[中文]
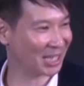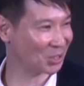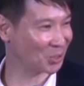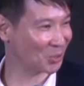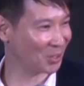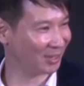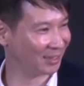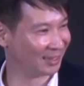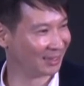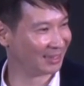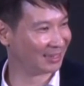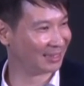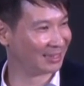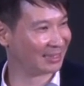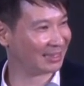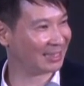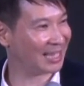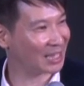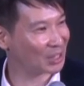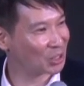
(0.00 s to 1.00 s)
经想说，
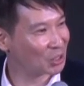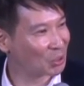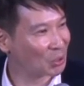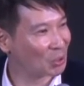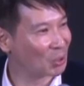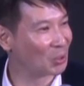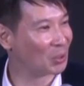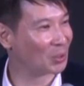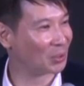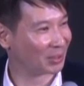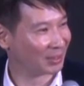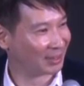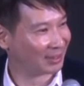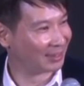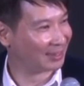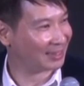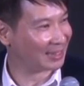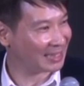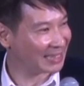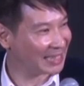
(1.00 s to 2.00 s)
那出
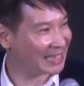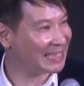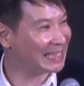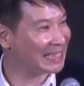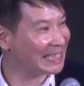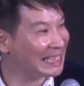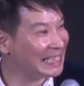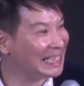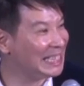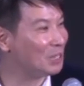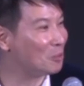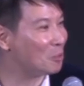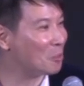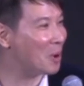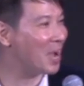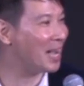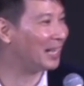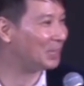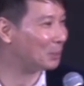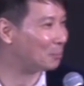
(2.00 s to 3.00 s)
人意
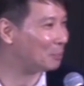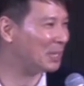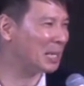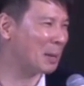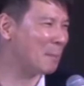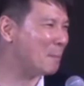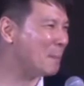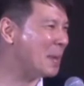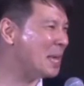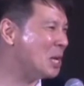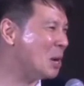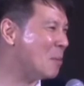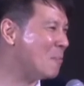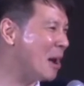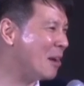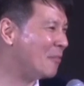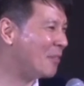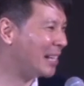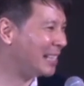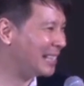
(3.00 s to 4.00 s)
外的平安，没
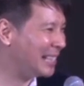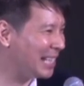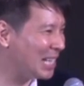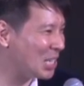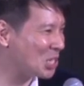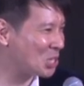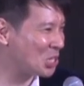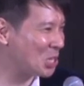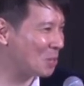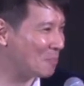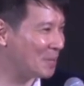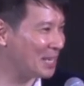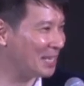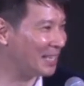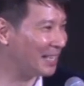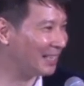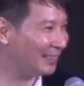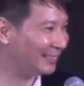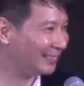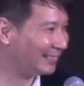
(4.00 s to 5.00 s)
有办法解释的
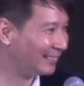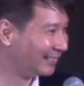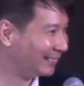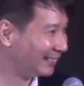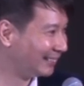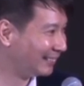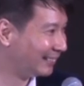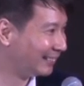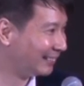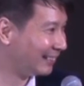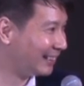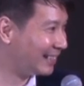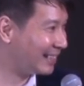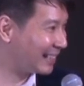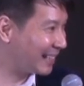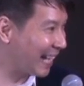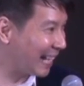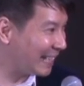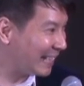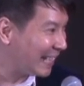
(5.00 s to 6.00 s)
平安，
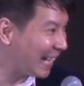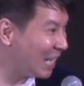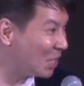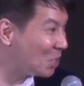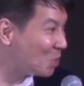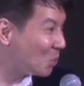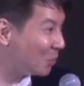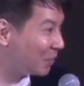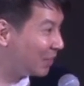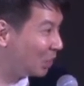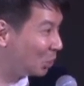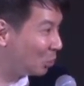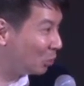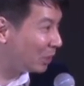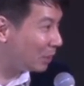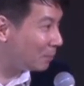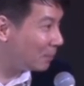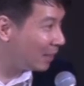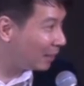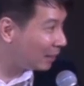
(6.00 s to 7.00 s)
在耶稣基
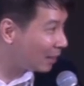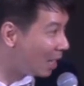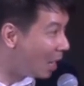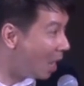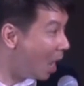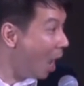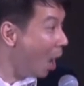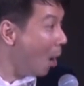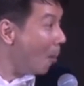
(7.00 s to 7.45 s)
督里面